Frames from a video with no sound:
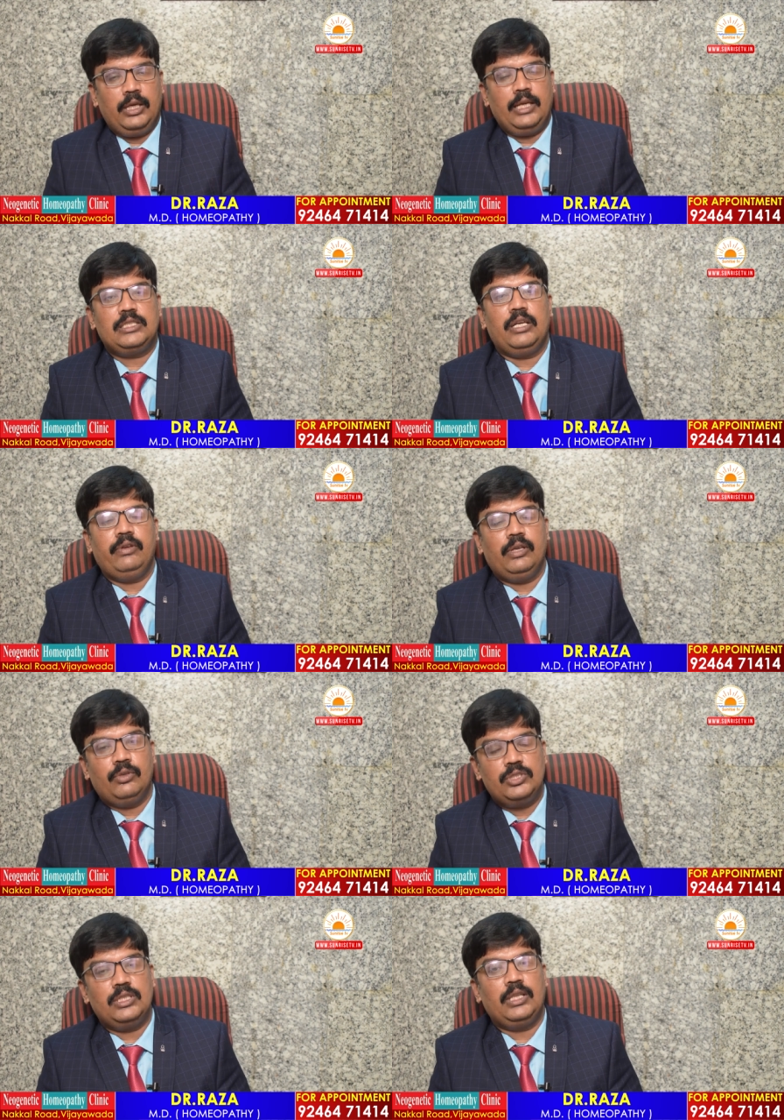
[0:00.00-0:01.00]
హెచ్ఐవి
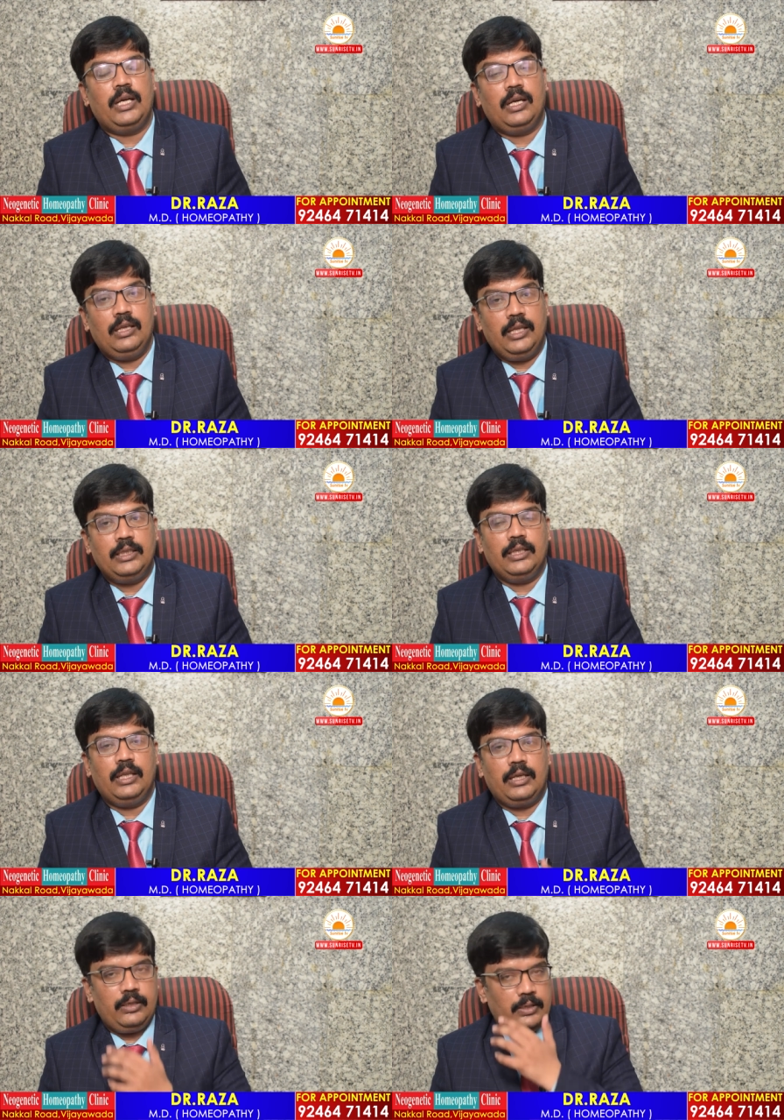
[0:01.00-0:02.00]
వచ్చిందా లేదంటే
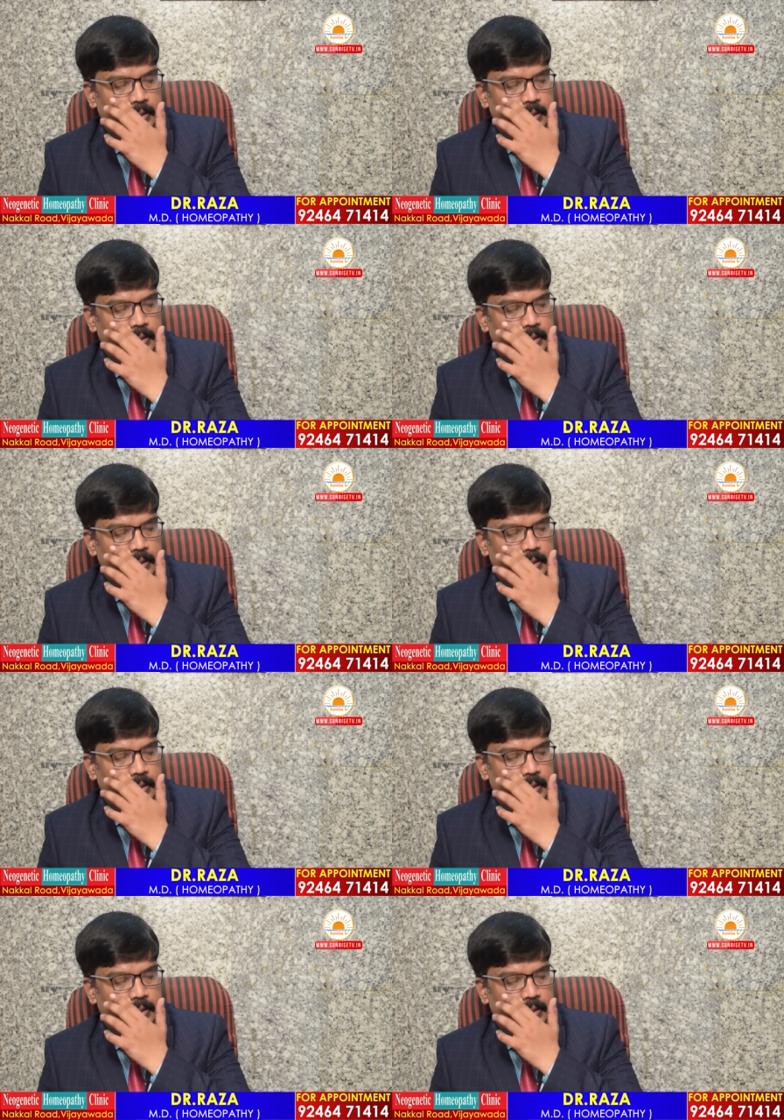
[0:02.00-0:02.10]
నాకు